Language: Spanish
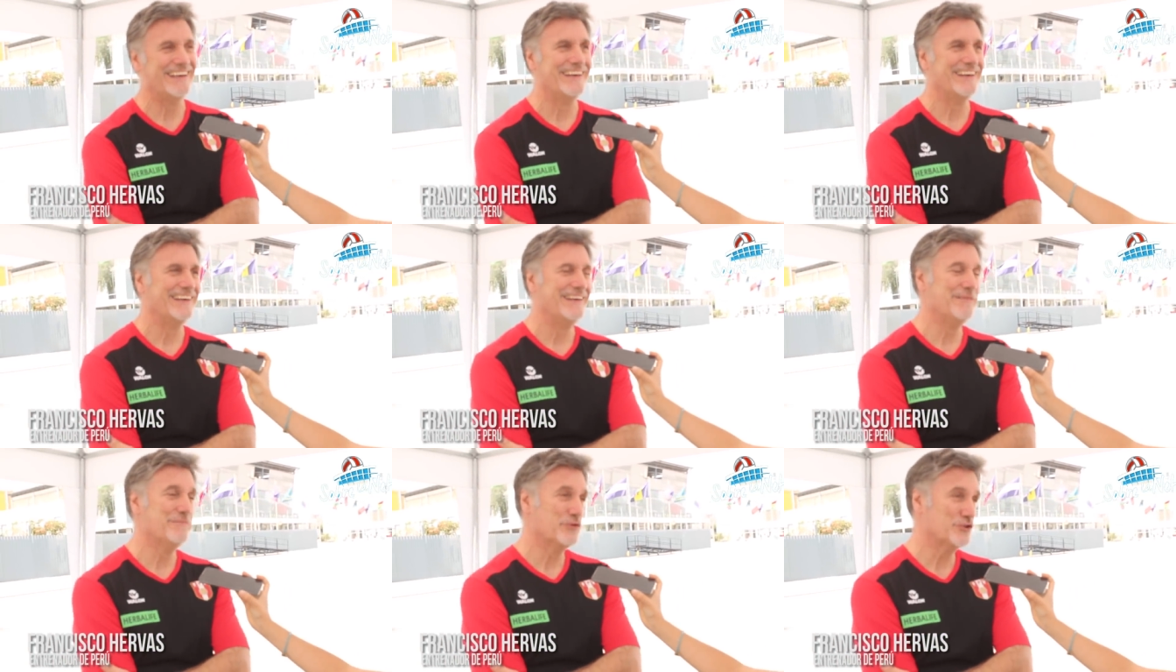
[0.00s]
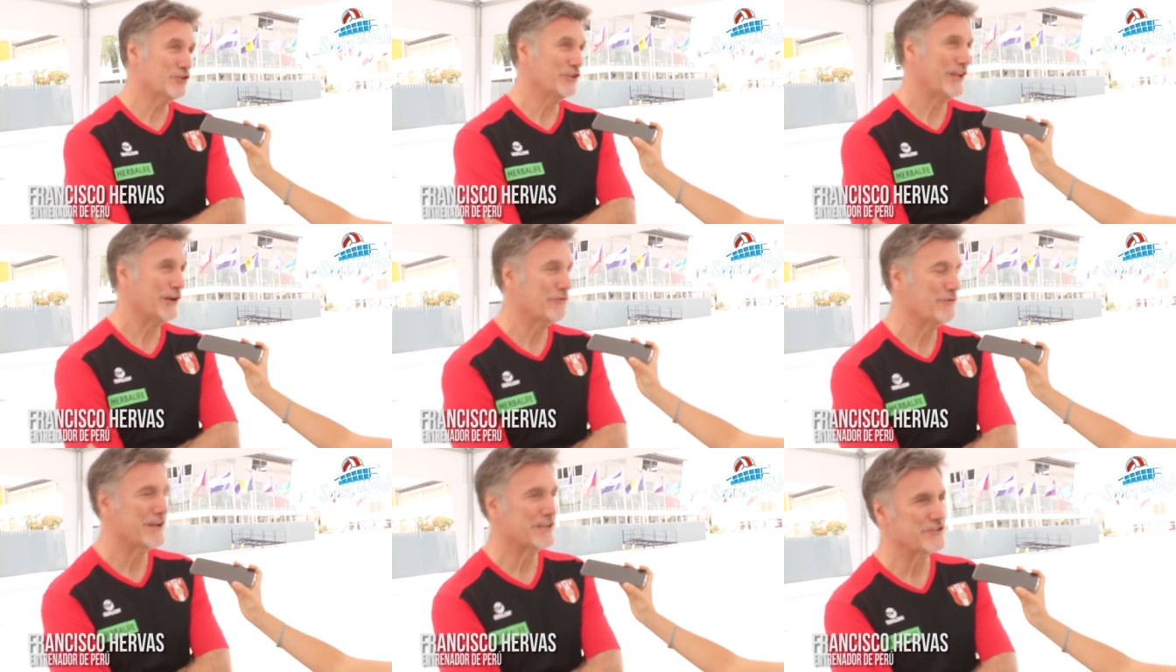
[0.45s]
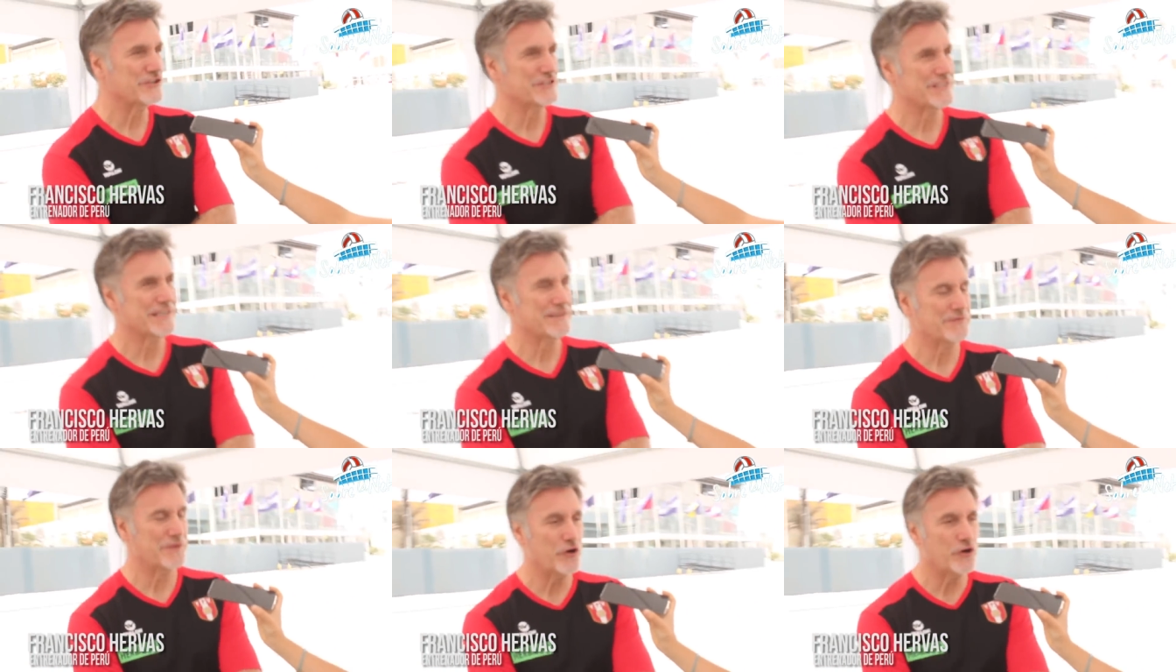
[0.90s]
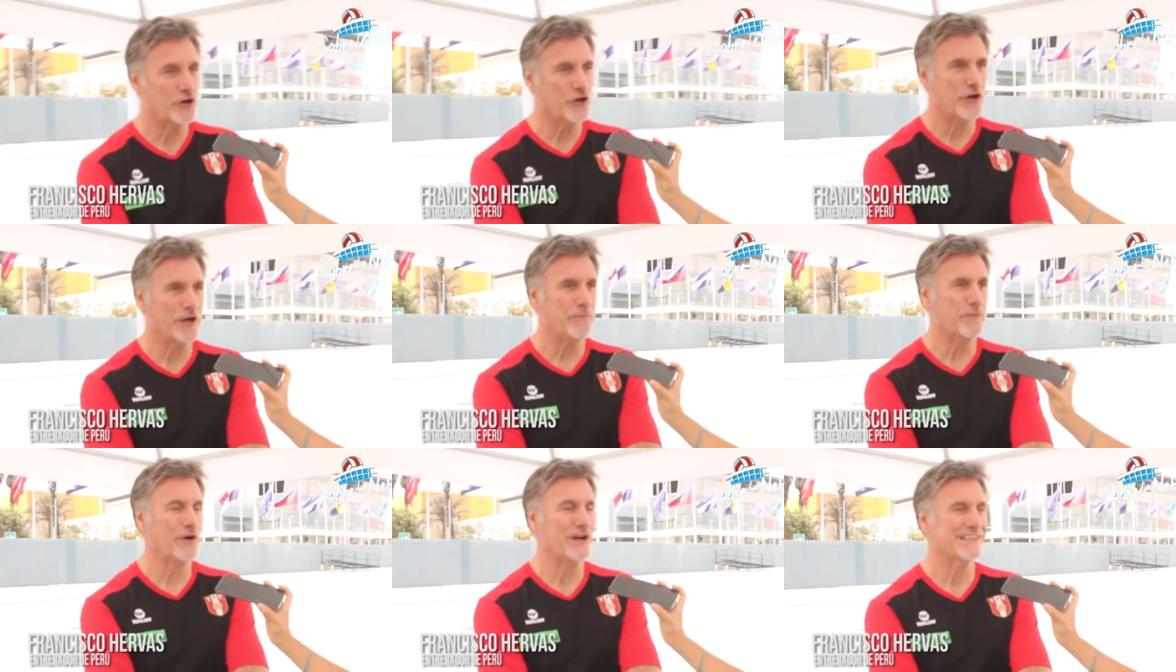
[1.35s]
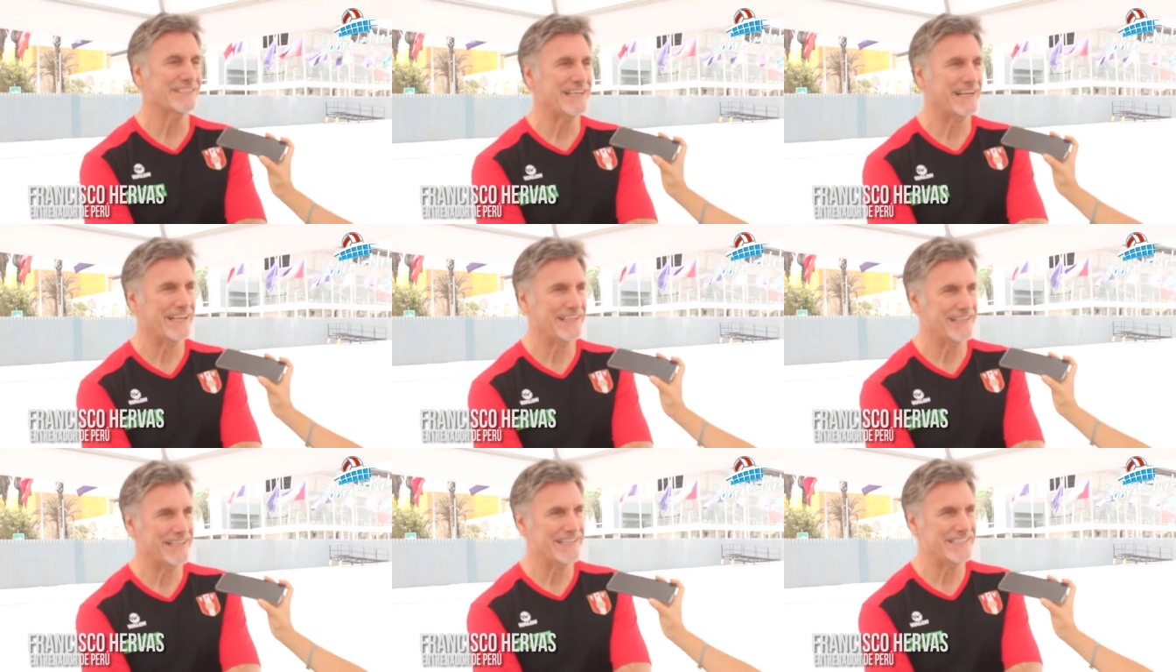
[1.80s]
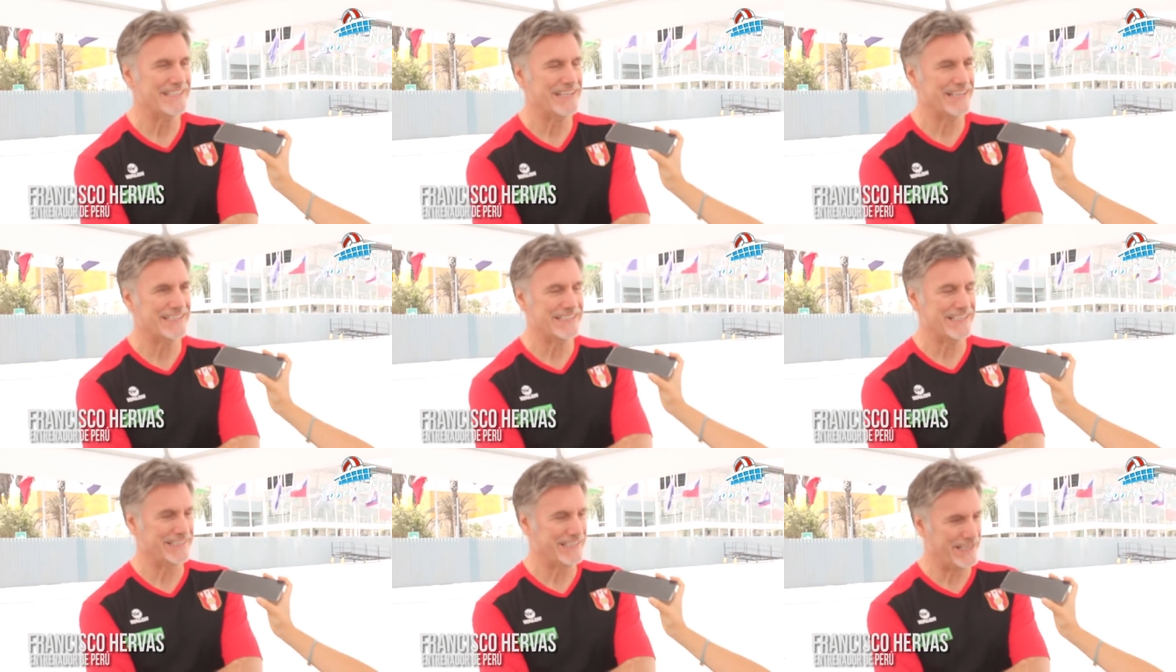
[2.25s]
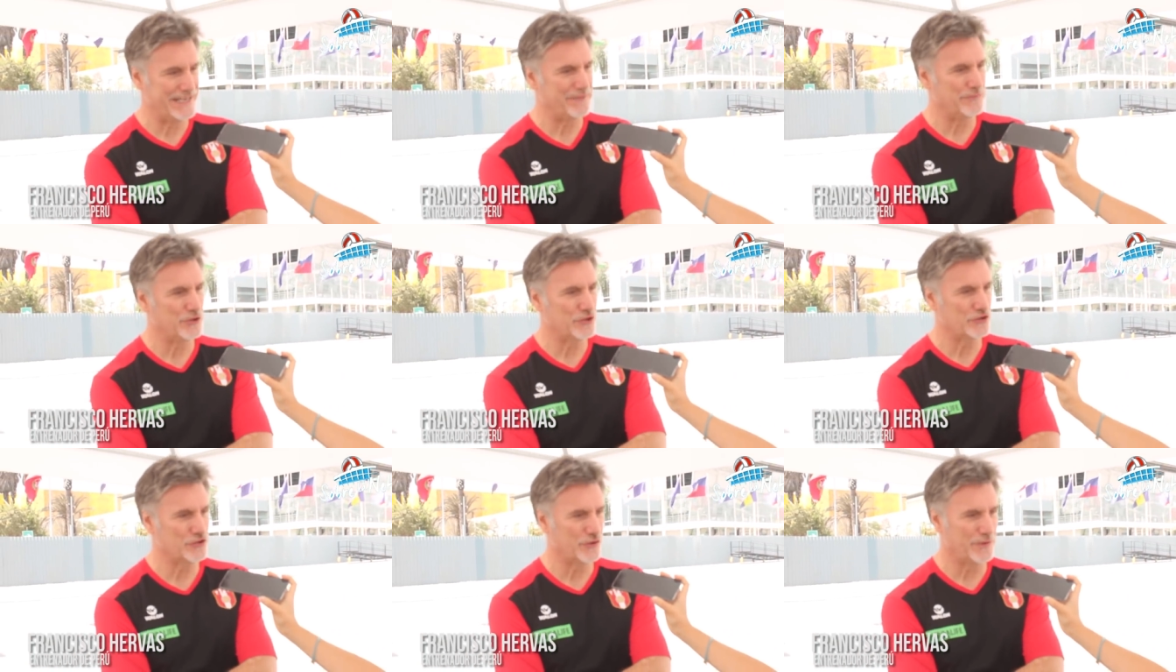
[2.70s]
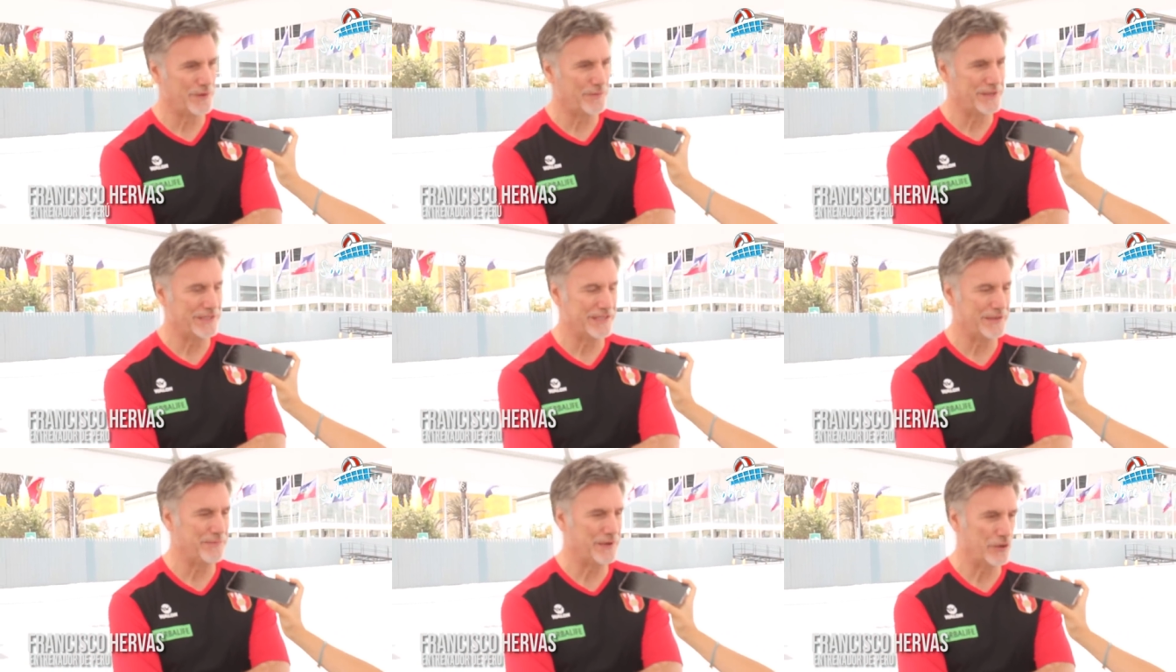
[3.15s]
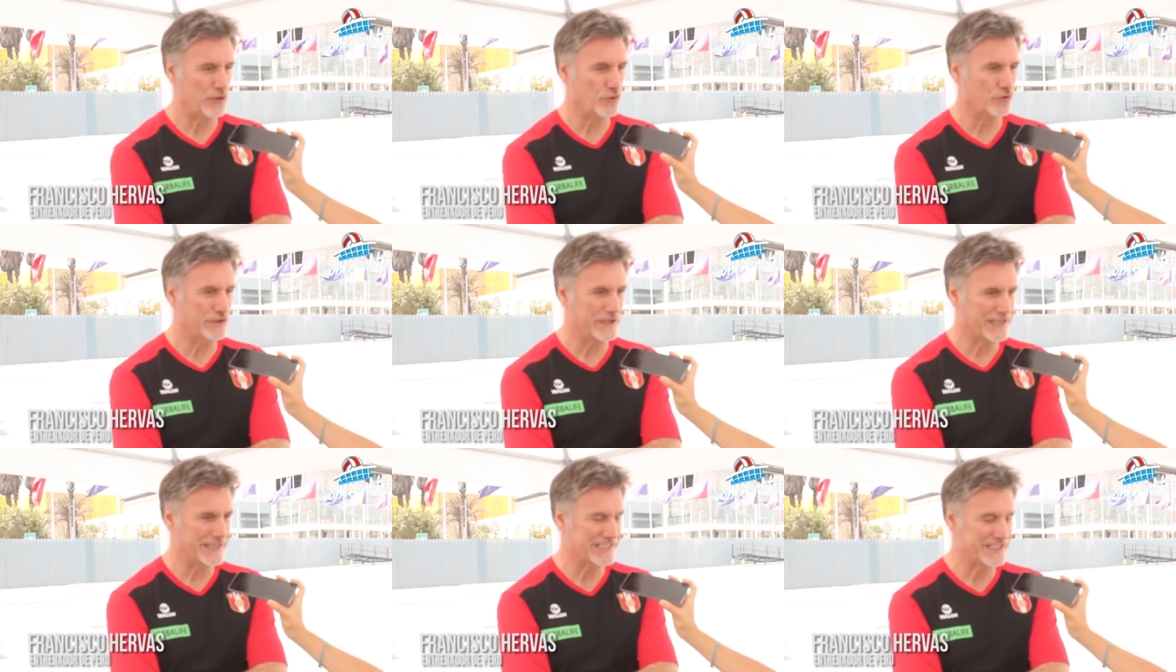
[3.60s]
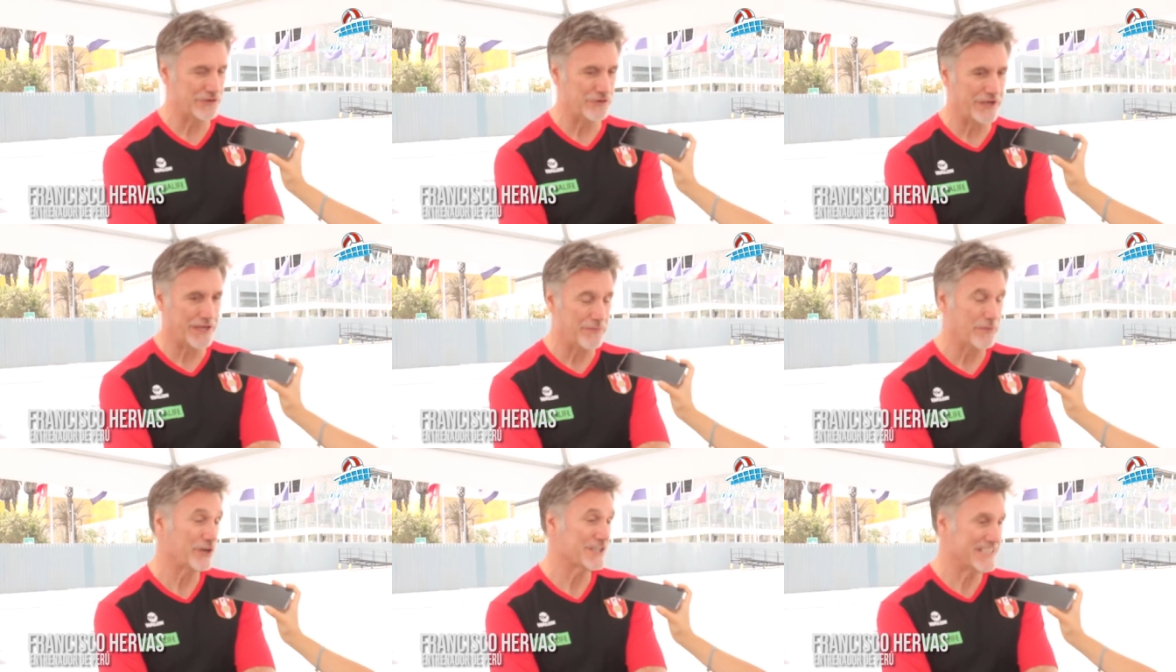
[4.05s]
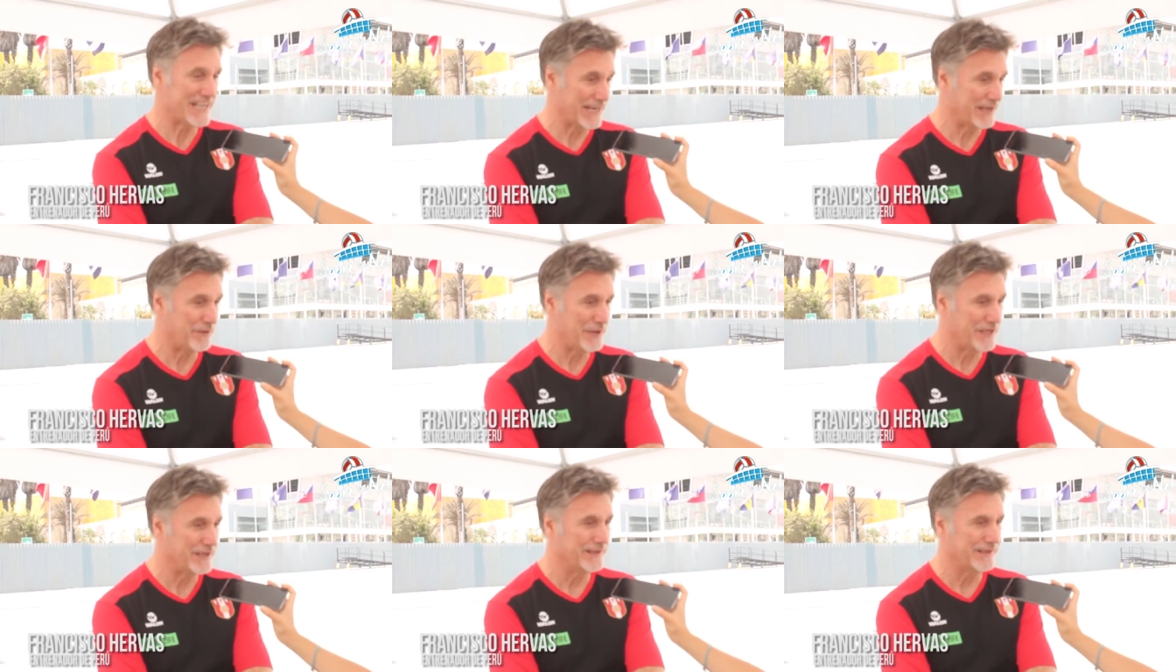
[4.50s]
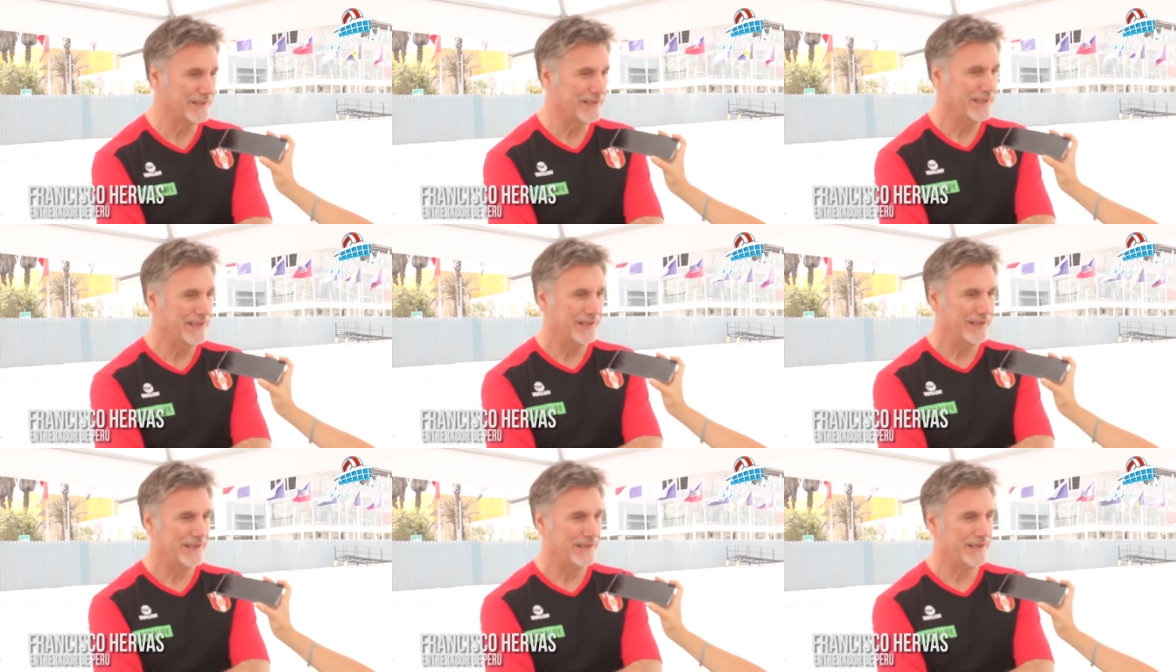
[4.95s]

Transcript: eh, y mucho de algunas cosas. Yo creo que por las características que tenemos, obviamente Perú tiene que ser un equipo que saque bien